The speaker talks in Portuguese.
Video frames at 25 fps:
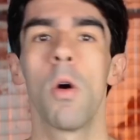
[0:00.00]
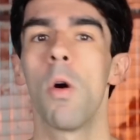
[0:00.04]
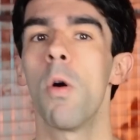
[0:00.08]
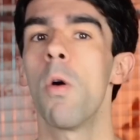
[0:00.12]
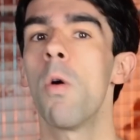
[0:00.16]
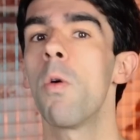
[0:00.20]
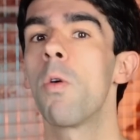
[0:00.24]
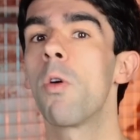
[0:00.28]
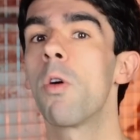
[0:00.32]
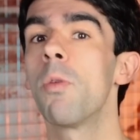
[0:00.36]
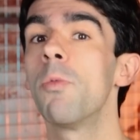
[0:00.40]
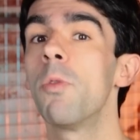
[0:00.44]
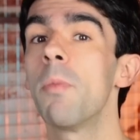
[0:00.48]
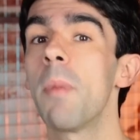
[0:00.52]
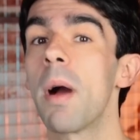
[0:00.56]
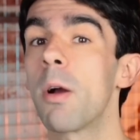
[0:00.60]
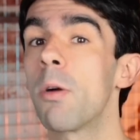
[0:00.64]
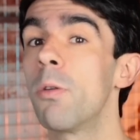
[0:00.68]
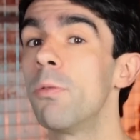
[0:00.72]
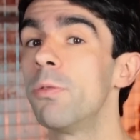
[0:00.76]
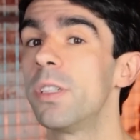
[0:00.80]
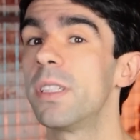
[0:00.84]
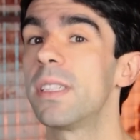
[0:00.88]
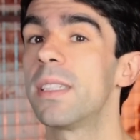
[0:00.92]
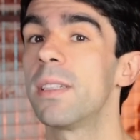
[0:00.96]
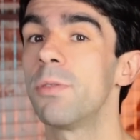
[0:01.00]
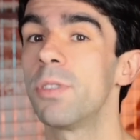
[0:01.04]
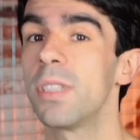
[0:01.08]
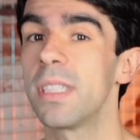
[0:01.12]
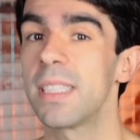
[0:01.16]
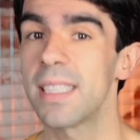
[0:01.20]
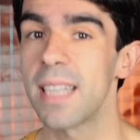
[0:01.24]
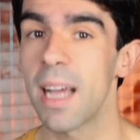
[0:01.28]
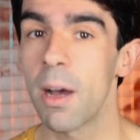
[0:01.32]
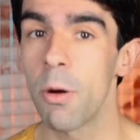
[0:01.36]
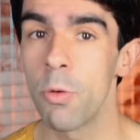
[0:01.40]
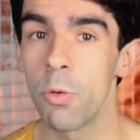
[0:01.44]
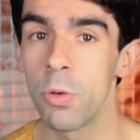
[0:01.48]
ou como uma condição de
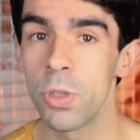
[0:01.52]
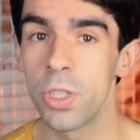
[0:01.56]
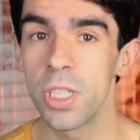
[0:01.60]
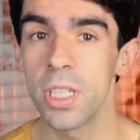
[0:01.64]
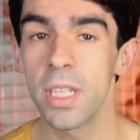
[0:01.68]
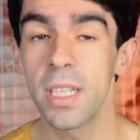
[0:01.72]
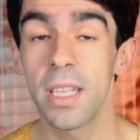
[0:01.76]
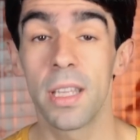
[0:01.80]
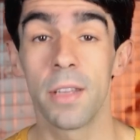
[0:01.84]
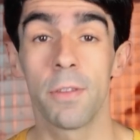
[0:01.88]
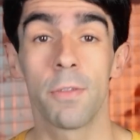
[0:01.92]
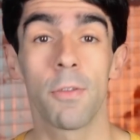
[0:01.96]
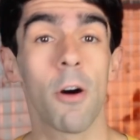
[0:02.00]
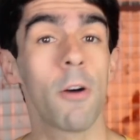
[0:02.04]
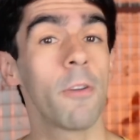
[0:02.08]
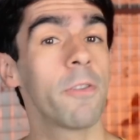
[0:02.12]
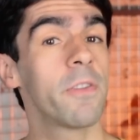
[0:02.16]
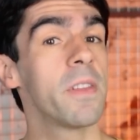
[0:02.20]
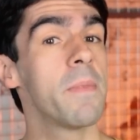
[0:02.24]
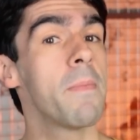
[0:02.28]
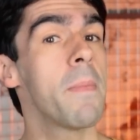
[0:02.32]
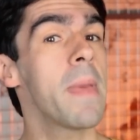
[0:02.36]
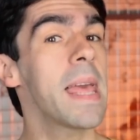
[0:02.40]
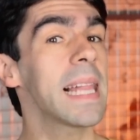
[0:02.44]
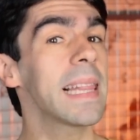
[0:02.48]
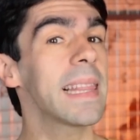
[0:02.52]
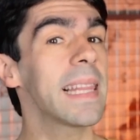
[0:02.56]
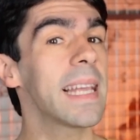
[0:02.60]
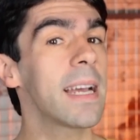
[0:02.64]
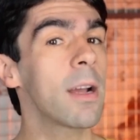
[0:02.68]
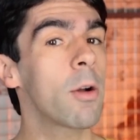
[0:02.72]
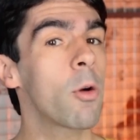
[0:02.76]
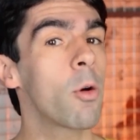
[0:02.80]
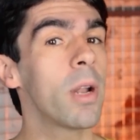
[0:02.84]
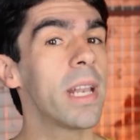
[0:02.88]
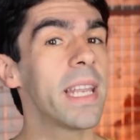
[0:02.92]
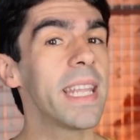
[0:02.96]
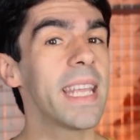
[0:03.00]
saúde que envolve
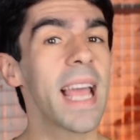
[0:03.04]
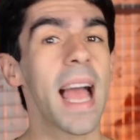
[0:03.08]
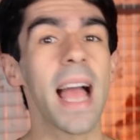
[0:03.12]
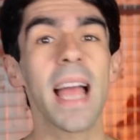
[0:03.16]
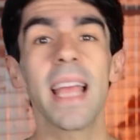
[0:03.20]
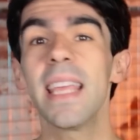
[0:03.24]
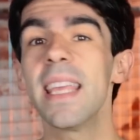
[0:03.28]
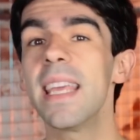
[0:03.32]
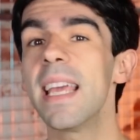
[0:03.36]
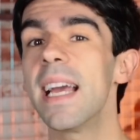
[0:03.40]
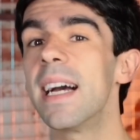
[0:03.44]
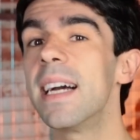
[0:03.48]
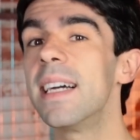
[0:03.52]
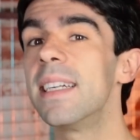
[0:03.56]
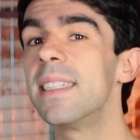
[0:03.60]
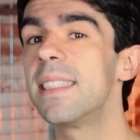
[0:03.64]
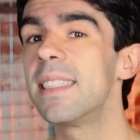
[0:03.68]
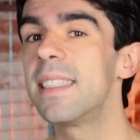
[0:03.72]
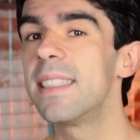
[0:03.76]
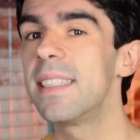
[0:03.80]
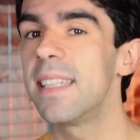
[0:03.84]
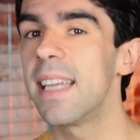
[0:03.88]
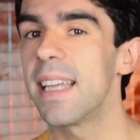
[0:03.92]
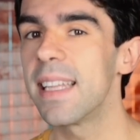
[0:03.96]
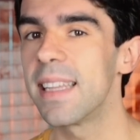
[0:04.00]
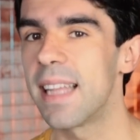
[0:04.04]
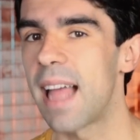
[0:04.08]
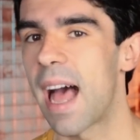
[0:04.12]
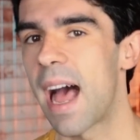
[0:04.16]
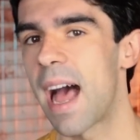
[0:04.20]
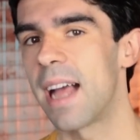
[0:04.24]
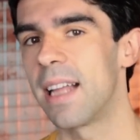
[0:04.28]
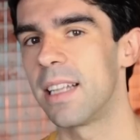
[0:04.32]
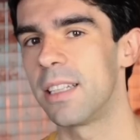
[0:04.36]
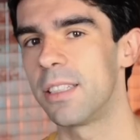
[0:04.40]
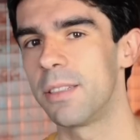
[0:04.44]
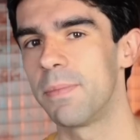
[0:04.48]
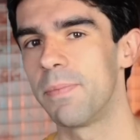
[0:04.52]
melancolia e
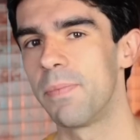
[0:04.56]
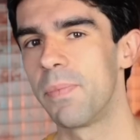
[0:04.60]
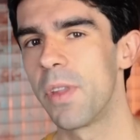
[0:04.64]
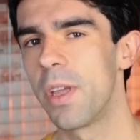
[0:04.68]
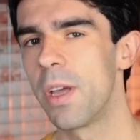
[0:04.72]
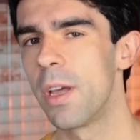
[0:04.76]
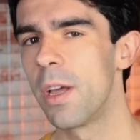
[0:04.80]
ansiedade.